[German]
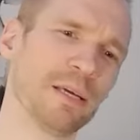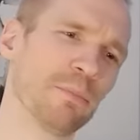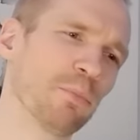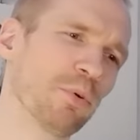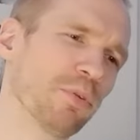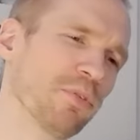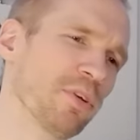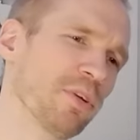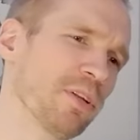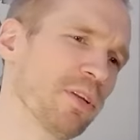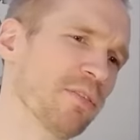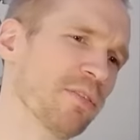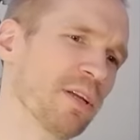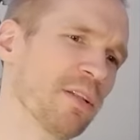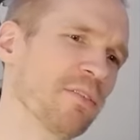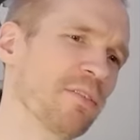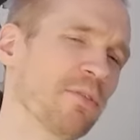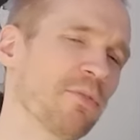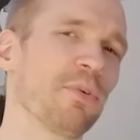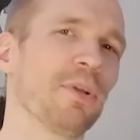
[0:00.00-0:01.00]
muss ich das
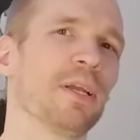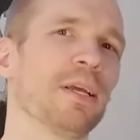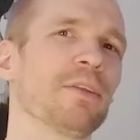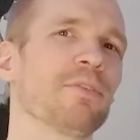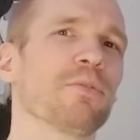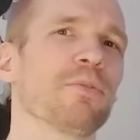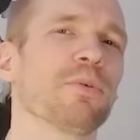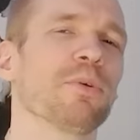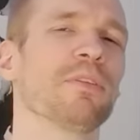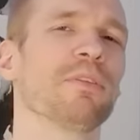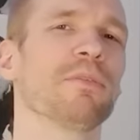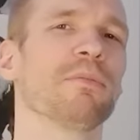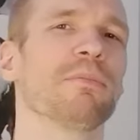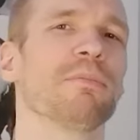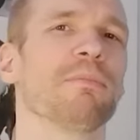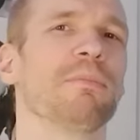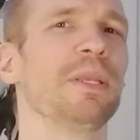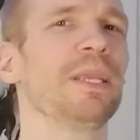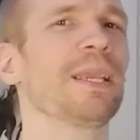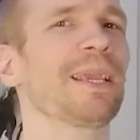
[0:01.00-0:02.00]
Ganze vielleicht so in
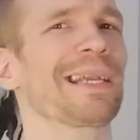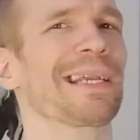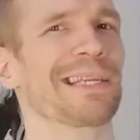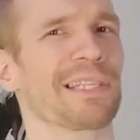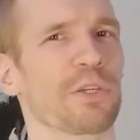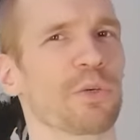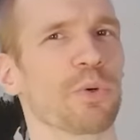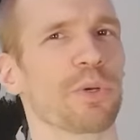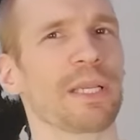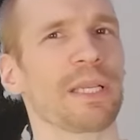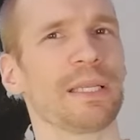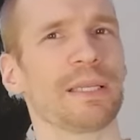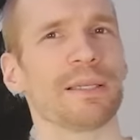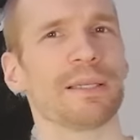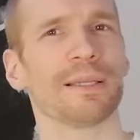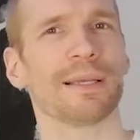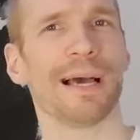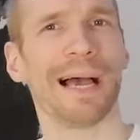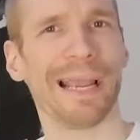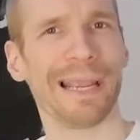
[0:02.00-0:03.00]
mehrere Kategorien
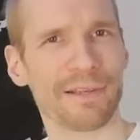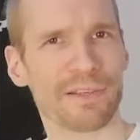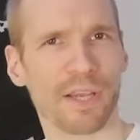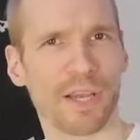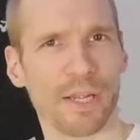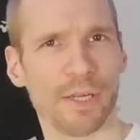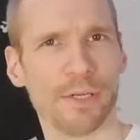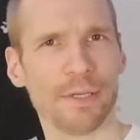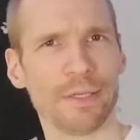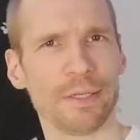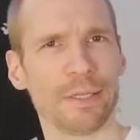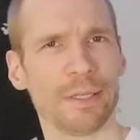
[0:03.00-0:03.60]
einteilen.